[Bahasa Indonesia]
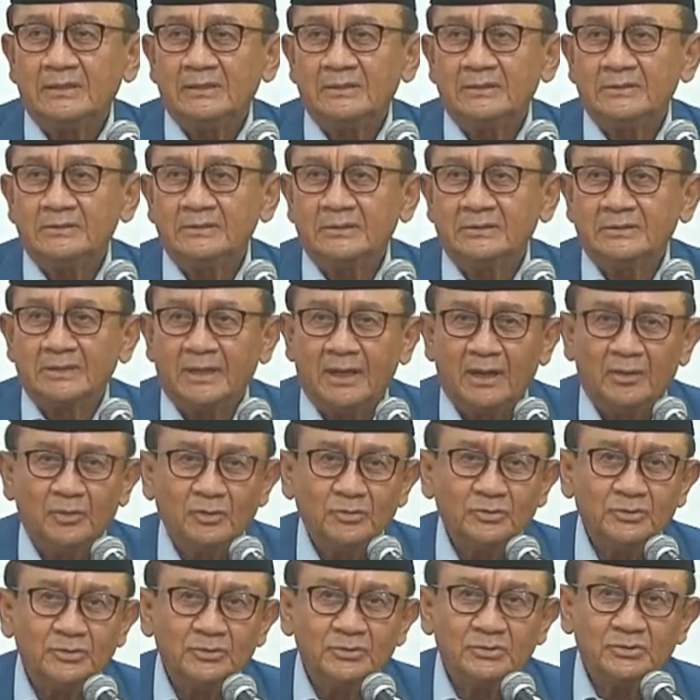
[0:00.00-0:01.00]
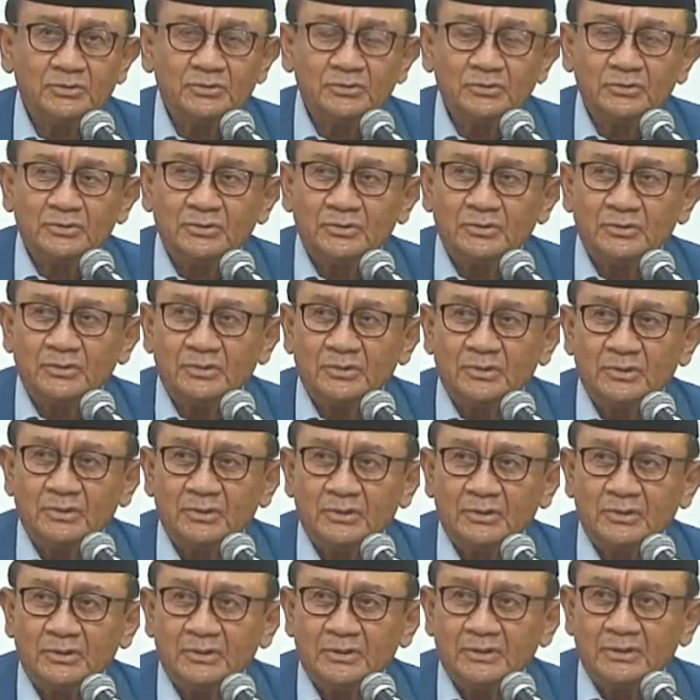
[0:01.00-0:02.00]
secara khusus
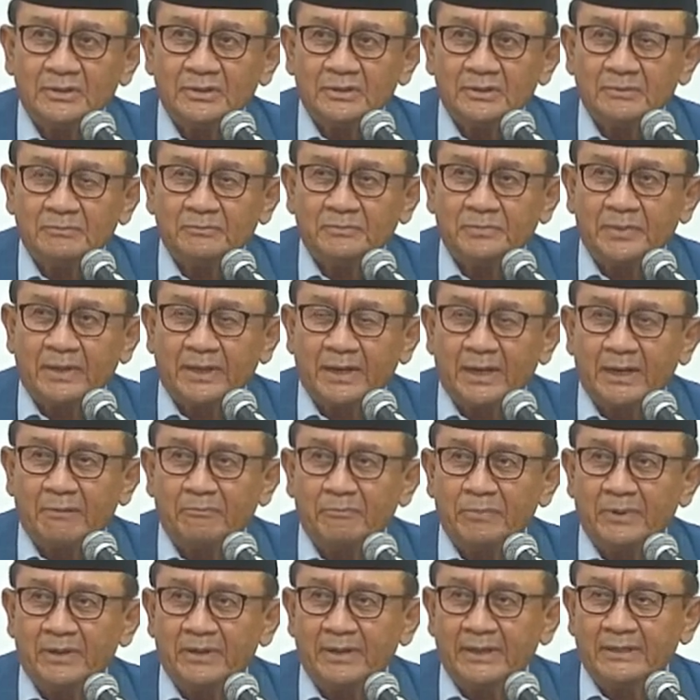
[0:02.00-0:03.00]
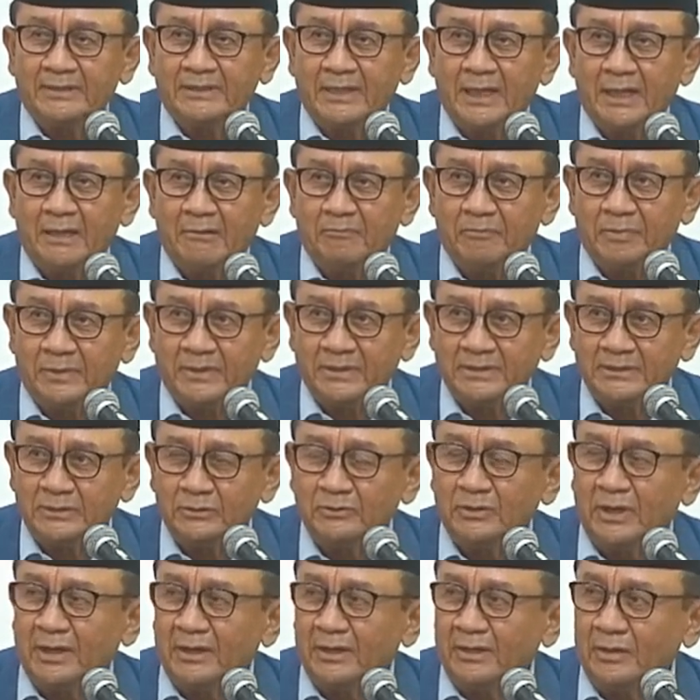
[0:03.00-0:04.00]
para pendeta
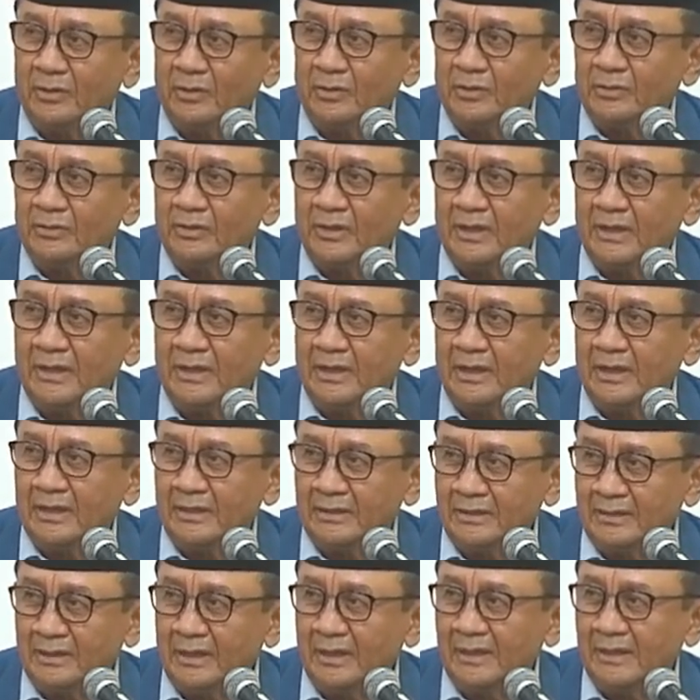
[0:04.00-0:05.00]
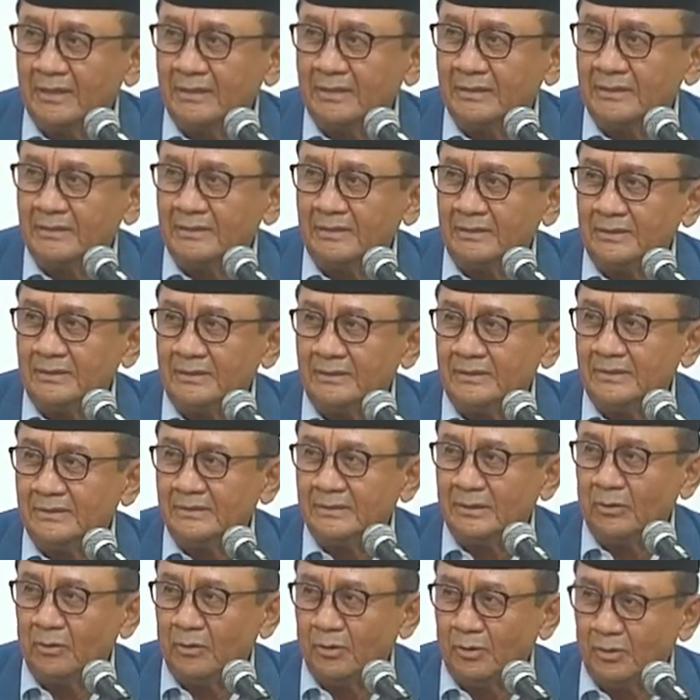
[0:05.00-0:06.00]
pensiunan dohot aka inang
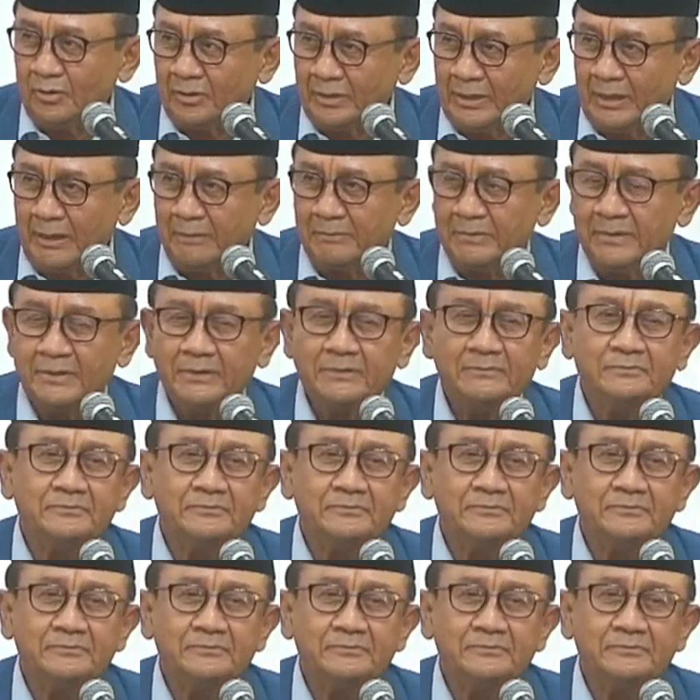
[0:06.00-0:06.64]
naolong kami